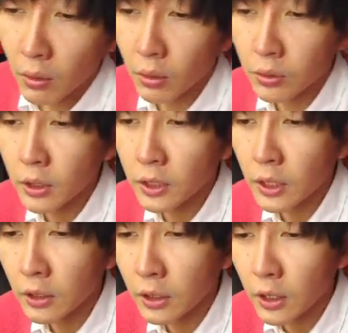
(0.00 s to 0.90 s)
踊り
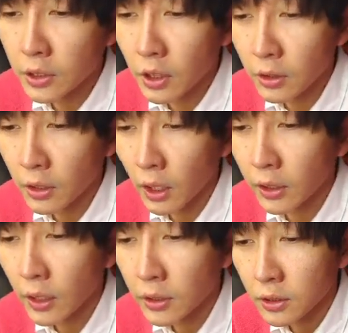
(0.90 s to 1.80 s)
たくなっちゃうぐらい
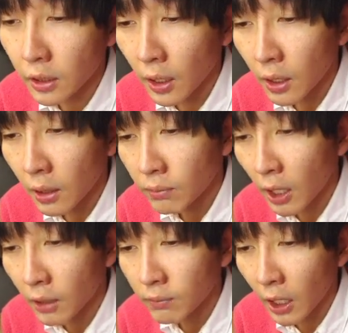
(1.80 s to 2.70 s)
大好き。
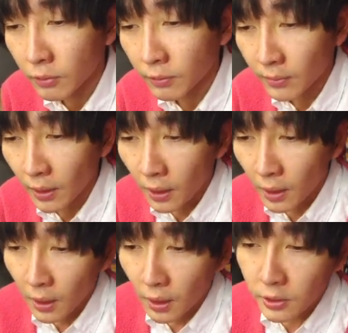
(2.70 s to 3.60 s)
前前も。
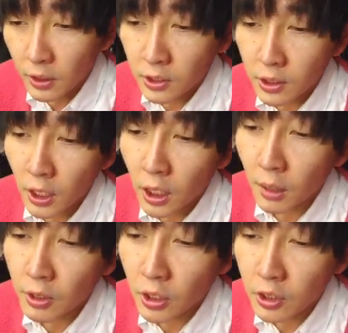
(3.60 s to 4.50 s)
新生か
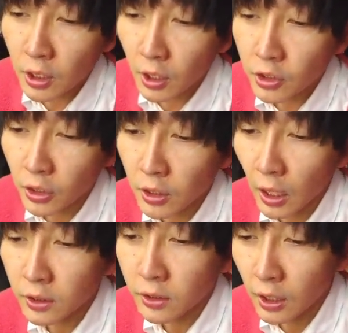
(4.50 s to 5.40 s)
まちなサカナクシ
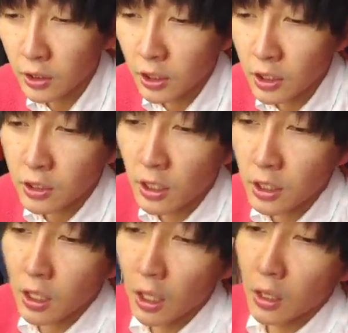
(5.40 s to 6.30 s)
合体。新生
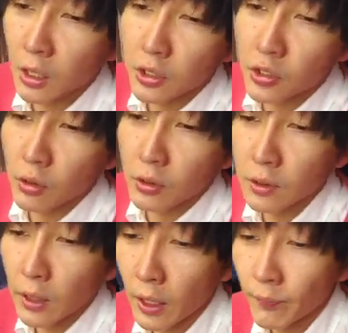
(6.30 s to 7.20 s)
サカナクショ
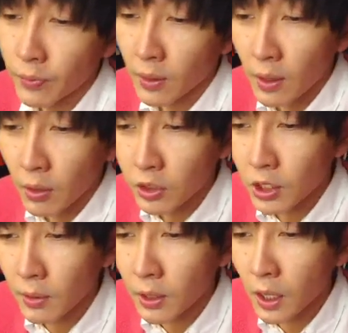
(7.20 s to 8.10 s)
ン。ね。お
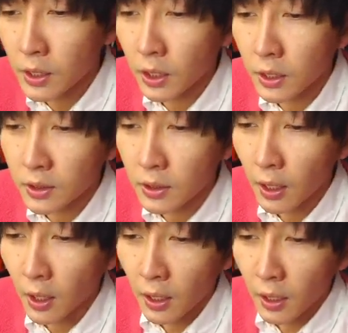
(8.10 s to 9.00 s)
茶爆アイザーズ。
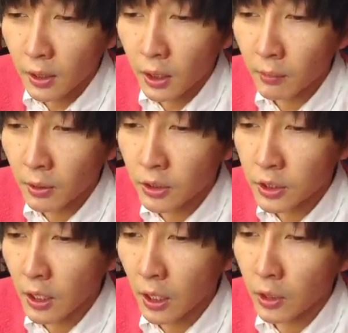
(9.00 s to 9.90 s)
山口
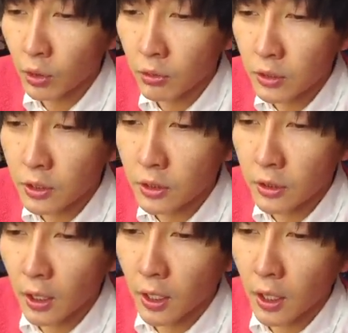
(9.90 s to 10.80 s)
さんが曲作
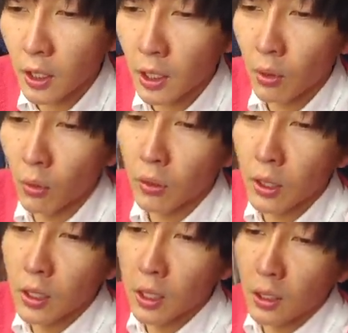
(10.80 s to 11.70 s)
んねえから、俺
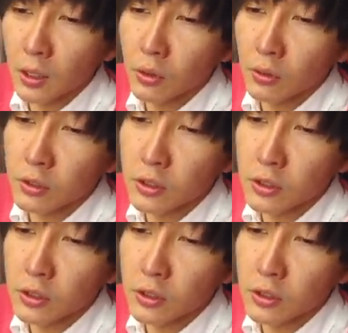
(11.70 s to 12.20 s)
は代わりに曲